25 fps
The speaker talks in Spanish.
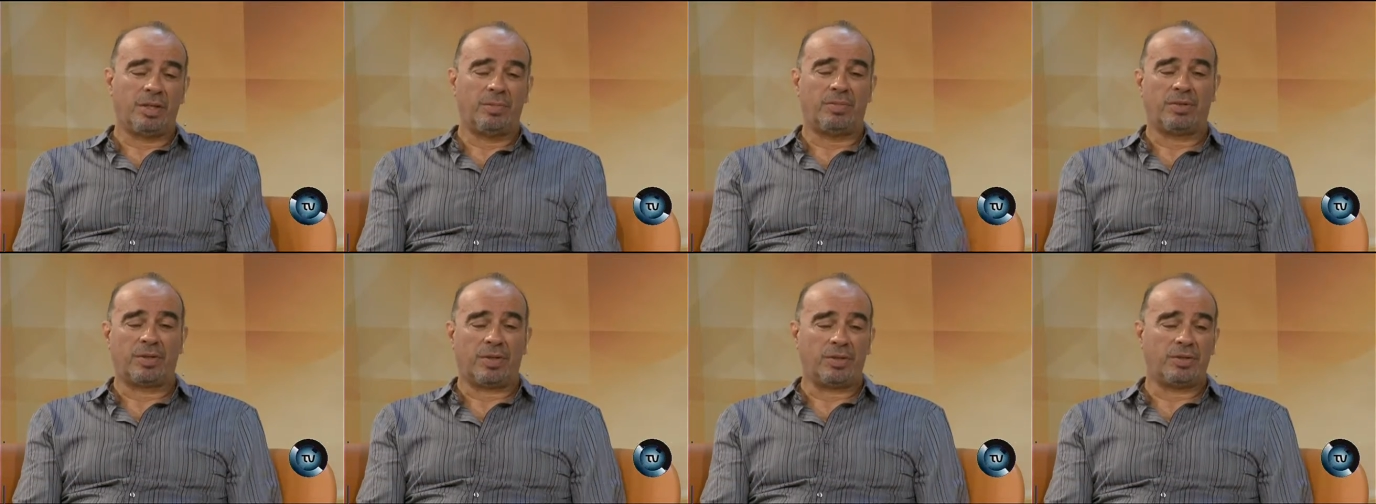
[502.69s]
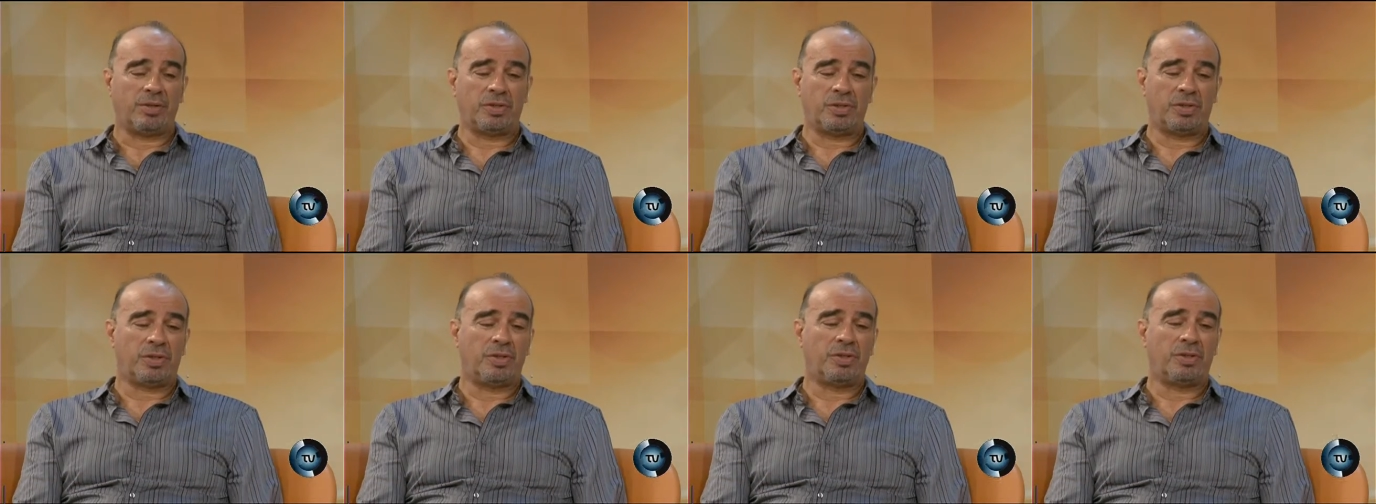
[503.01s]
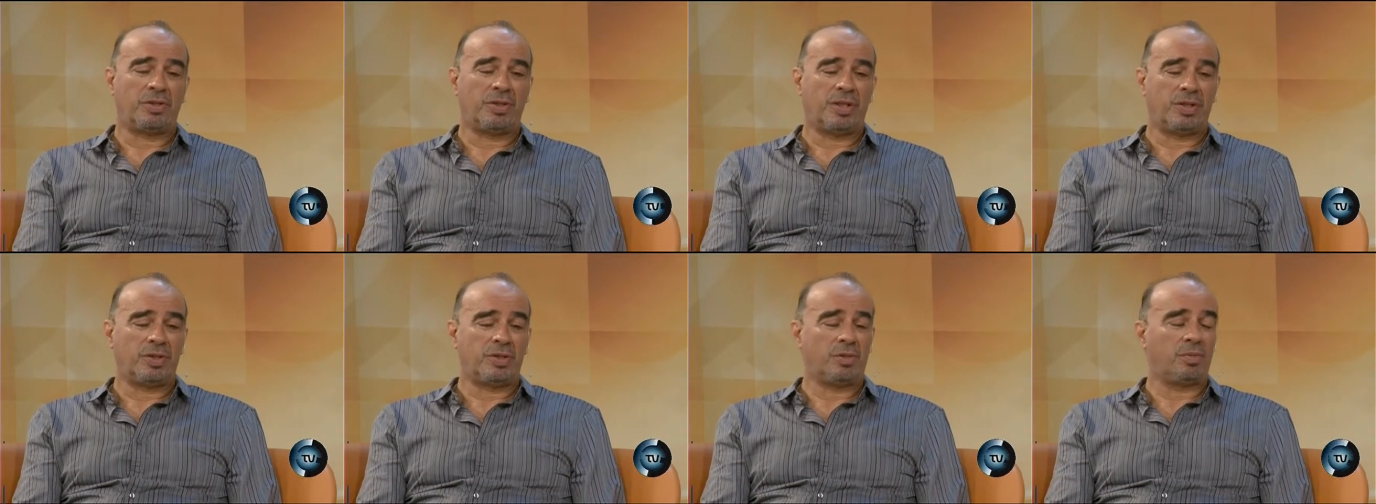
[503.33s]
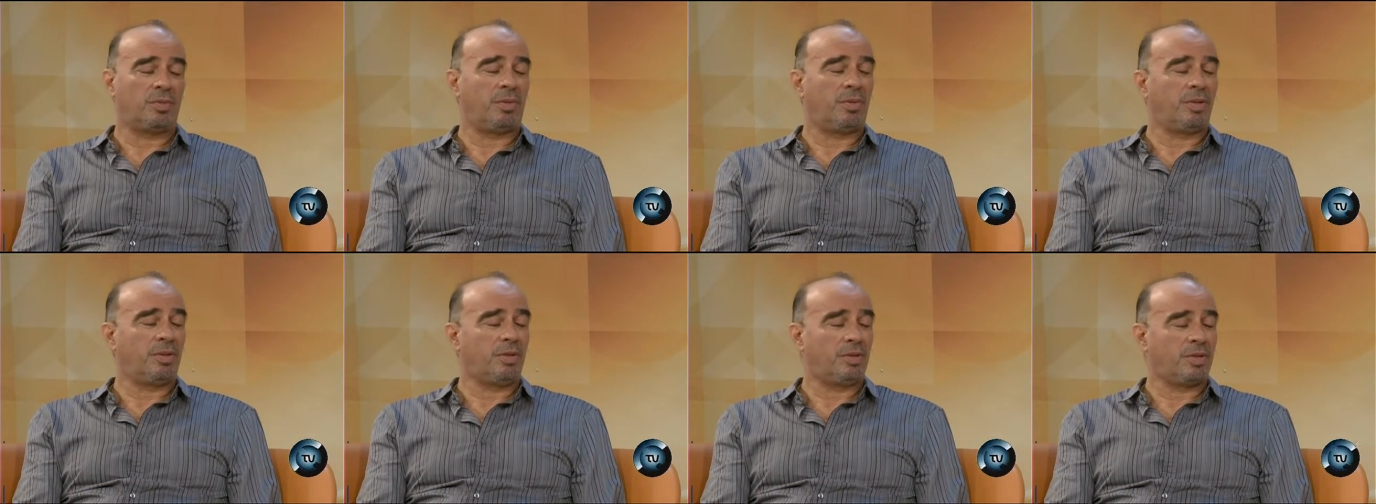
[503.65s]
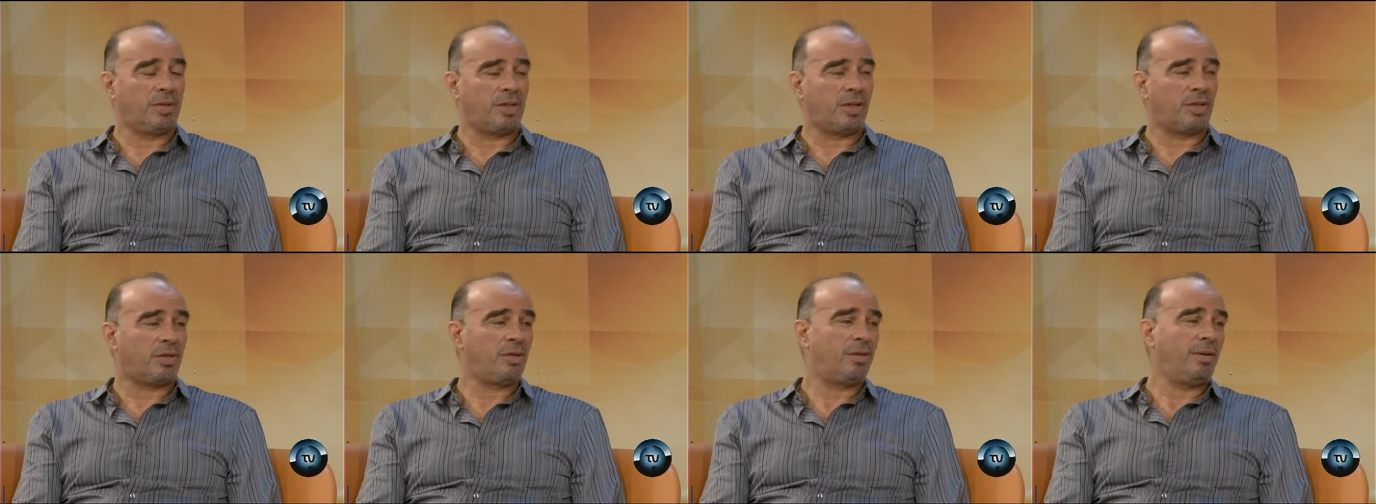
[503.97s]
porque no solo en su momento
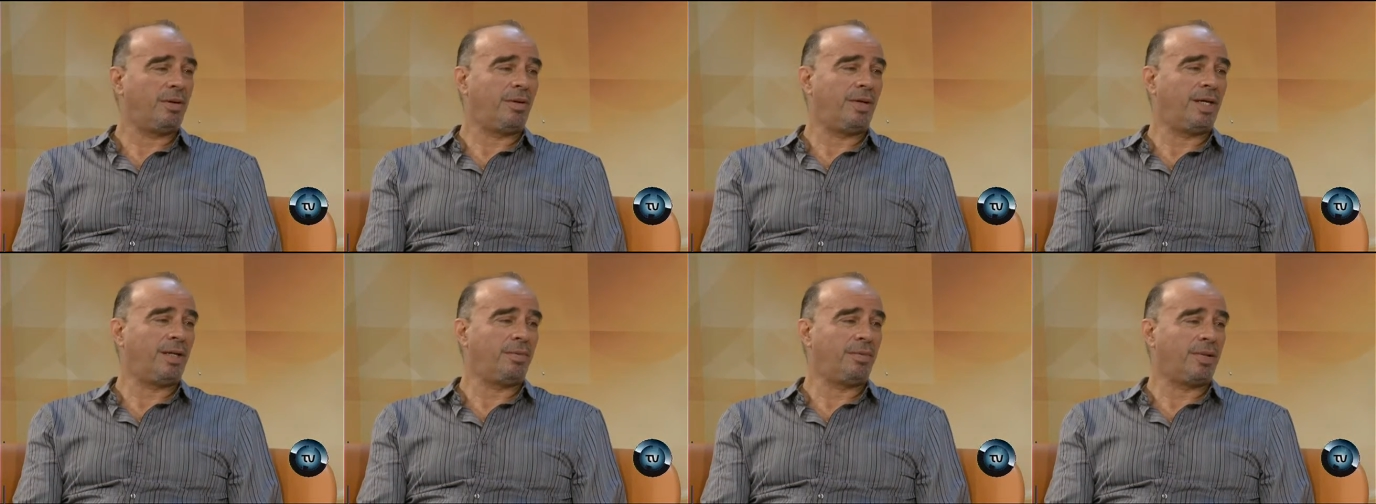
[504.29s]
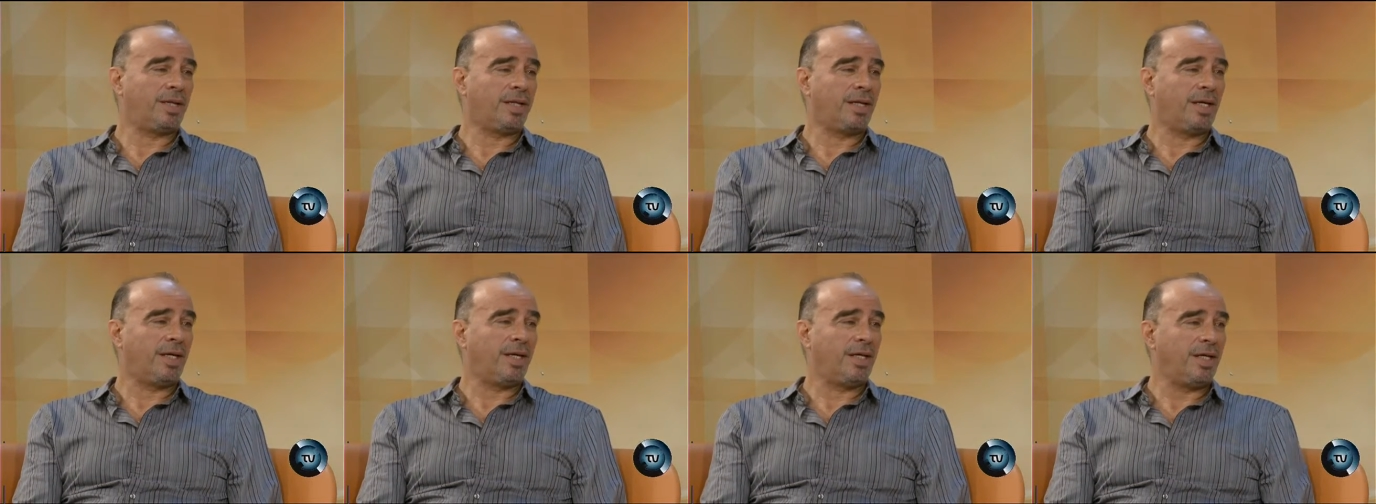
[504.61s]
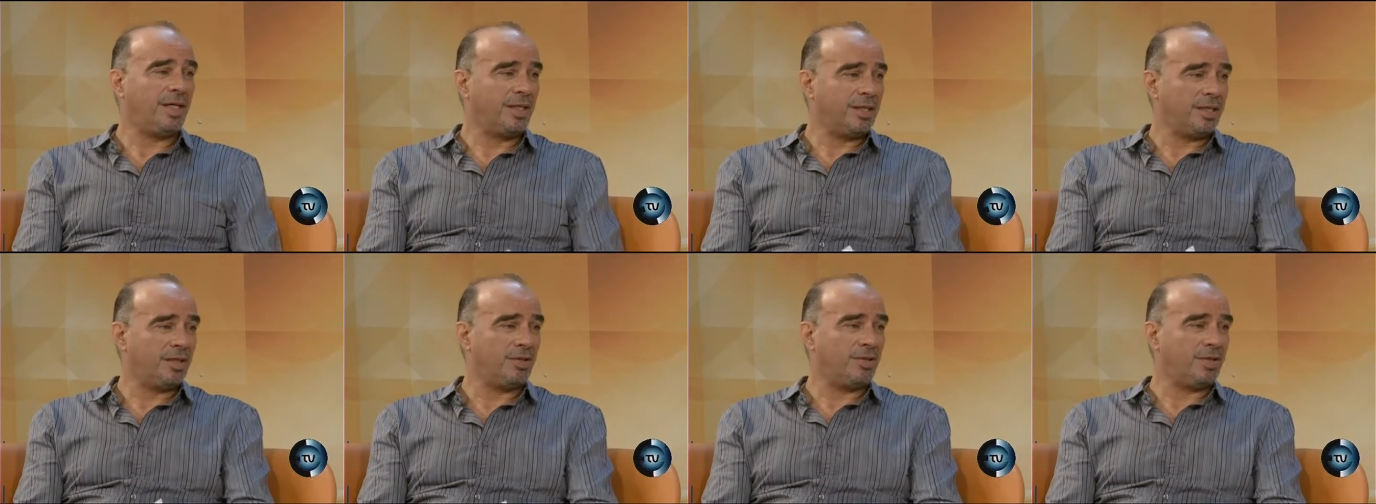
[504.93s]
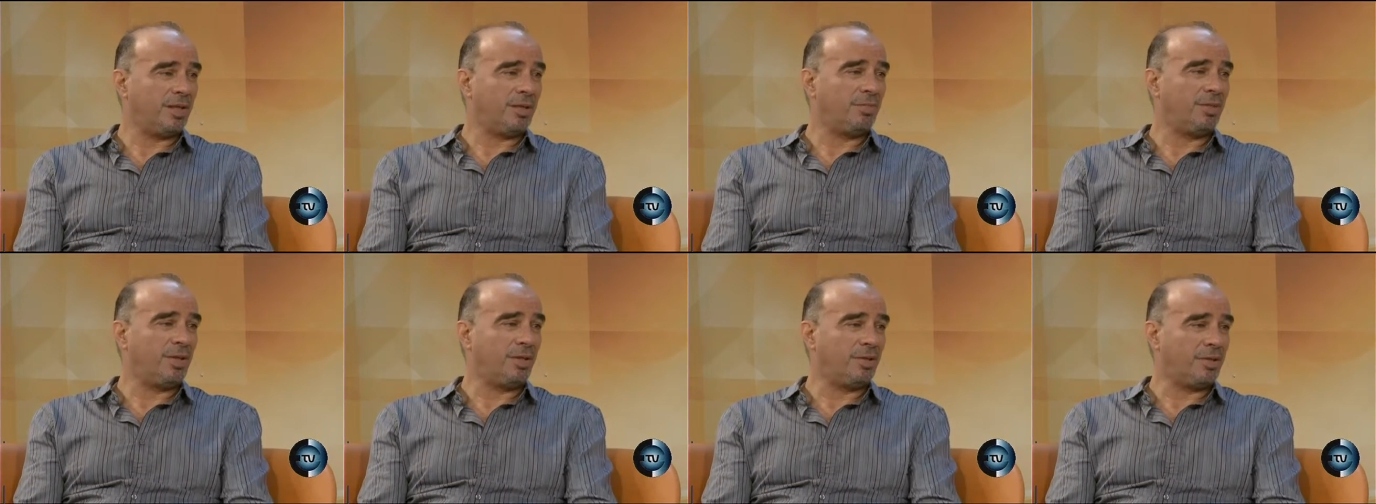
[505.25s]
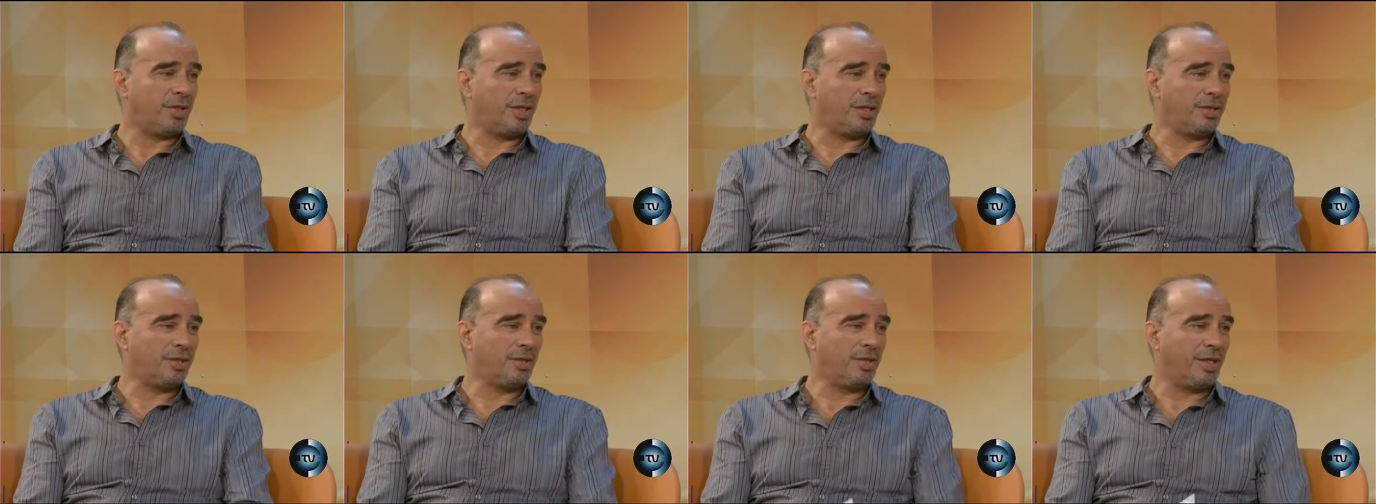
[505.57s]
se robaban las mercaderías, sino también los
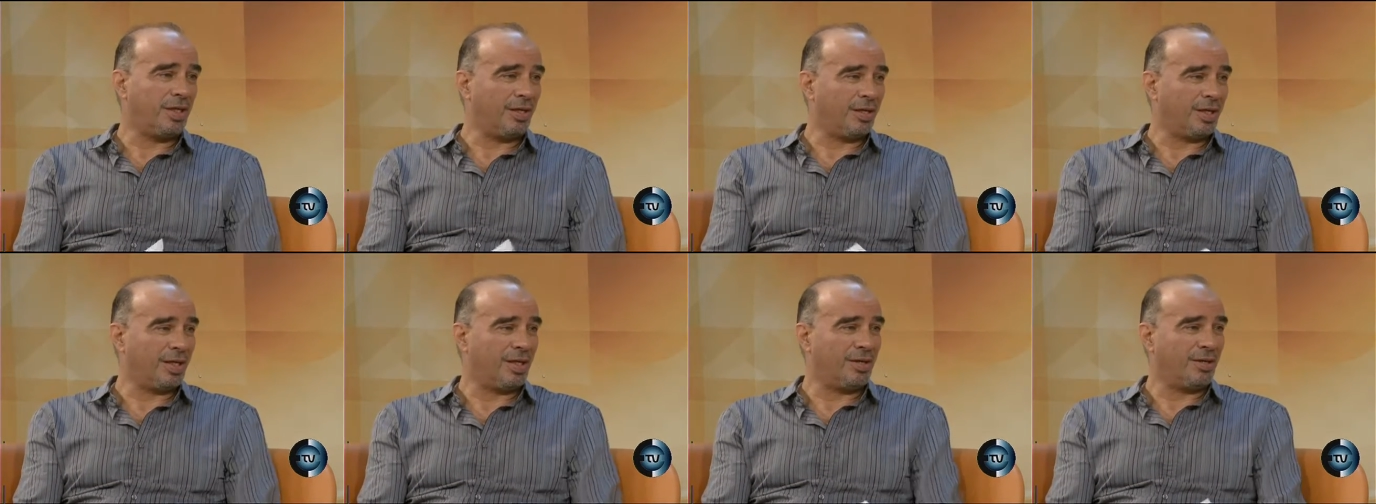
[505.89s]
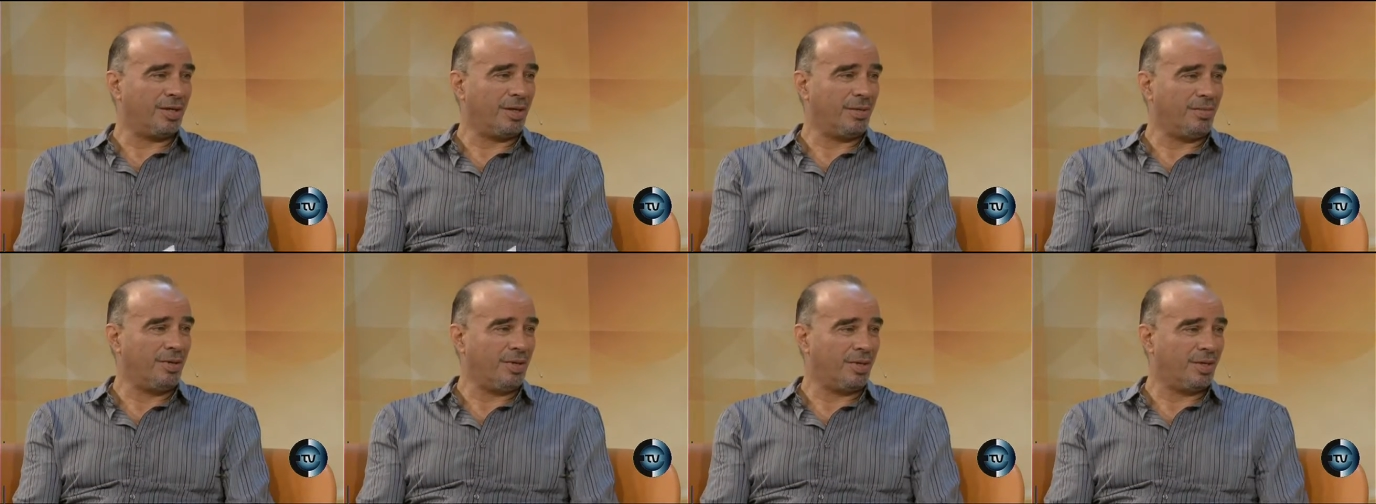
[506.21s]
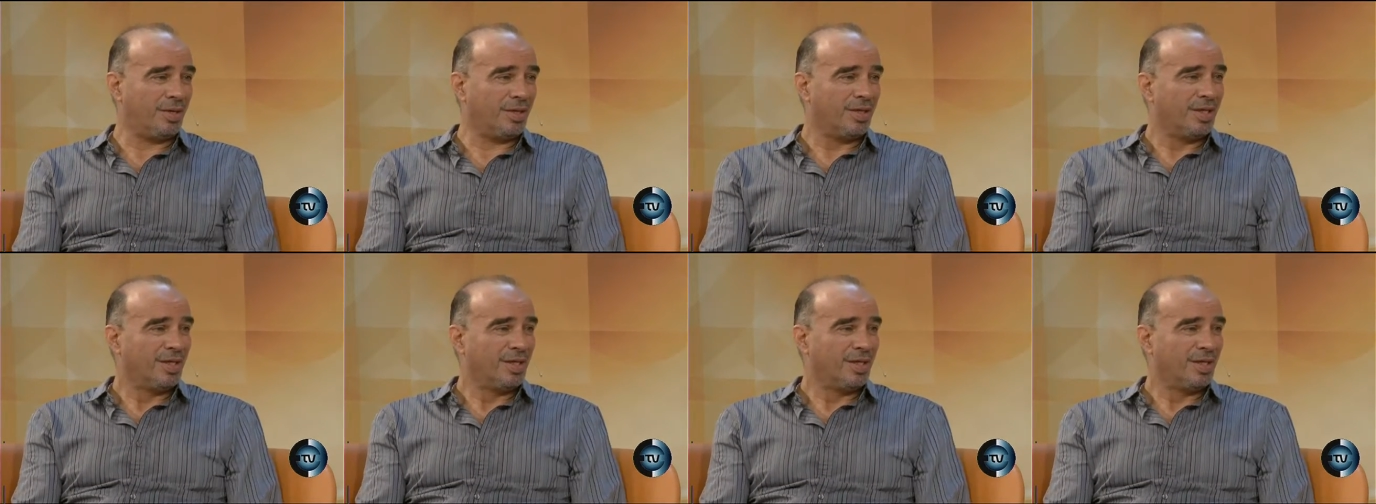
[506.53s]
tractores, los, camiones.